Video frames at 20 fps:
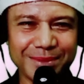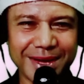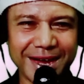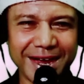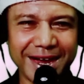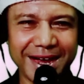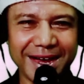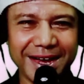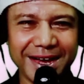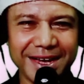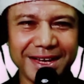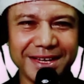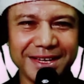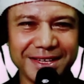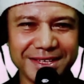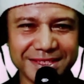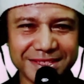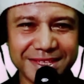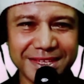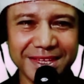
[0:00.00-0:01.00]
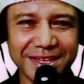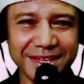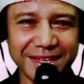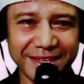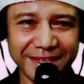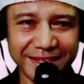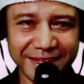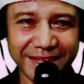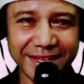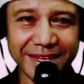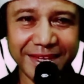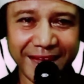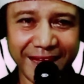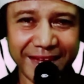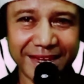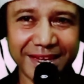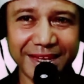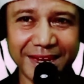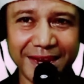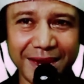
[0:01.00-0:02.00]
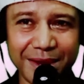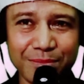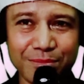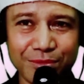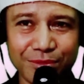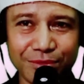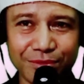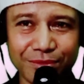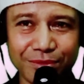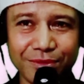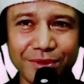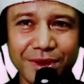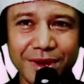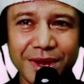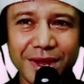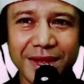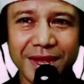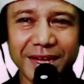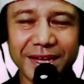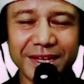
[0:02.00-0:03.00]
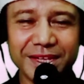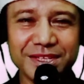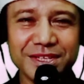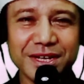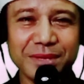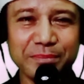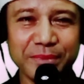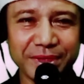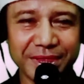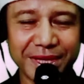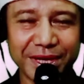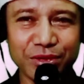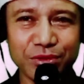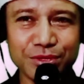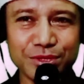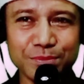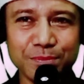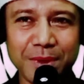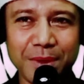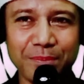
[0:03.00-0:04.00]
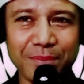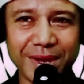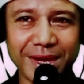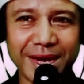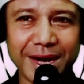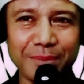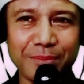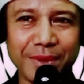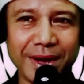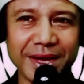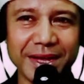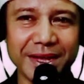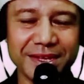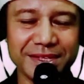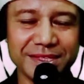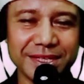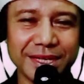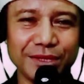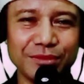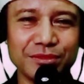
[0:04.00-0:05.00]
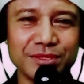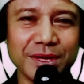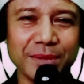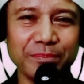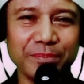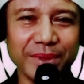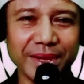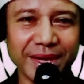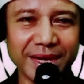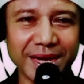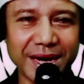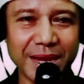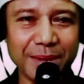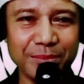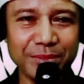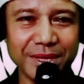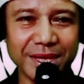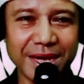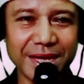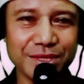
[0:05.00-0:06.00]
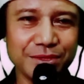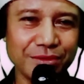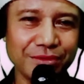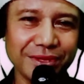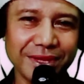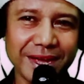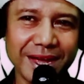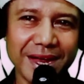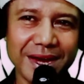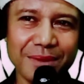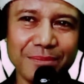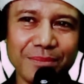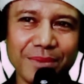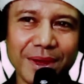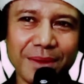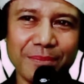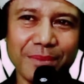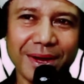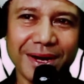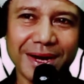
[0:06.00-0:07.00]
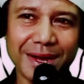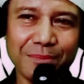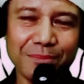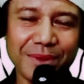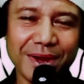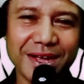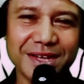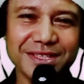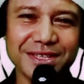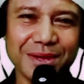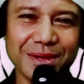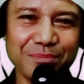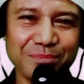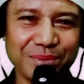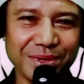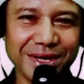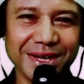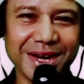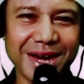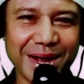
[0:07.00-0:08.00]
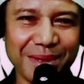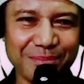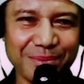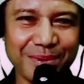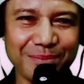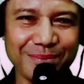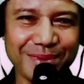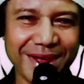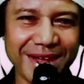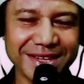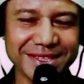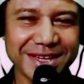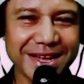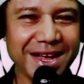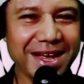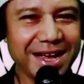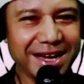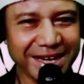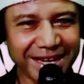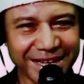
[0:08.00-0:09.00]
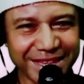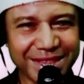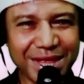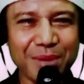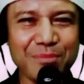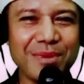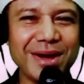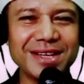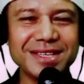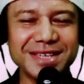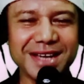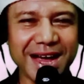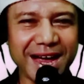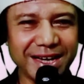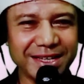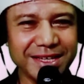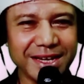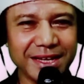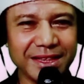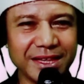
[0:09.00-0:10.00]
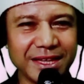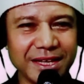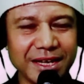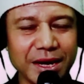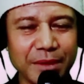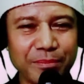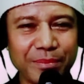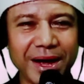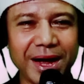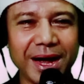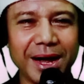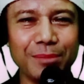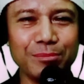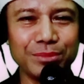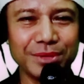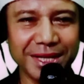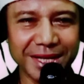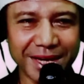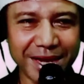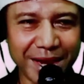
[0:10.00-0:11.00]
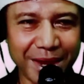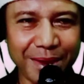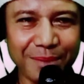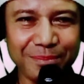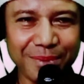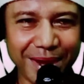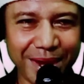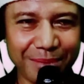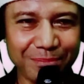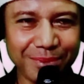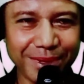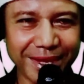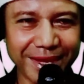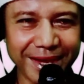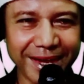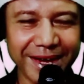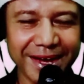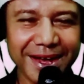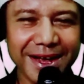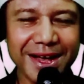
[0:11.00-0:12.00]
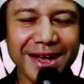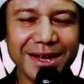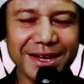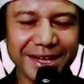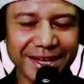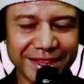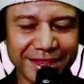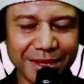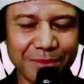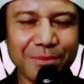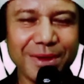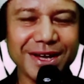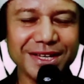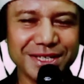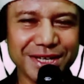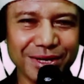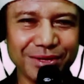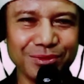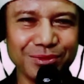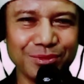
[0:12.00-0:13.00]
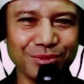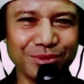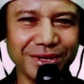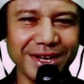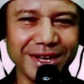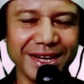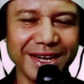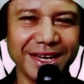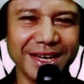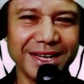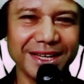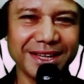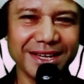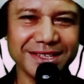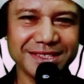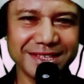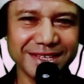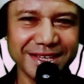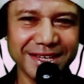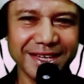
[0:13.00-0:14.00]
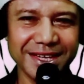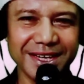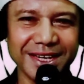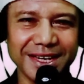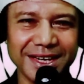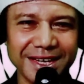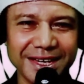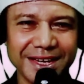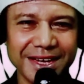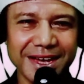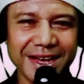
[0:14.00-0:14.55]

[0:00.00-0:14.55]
ya. Injil di hari Rabu, Injil Matius bab 6 ayat 1 sampai 6 dilanjutkan bab 16 sampai 18. Kita baca aja tidak paham tidak apa-apa ya. Kita baca untuk diri kita sendiri.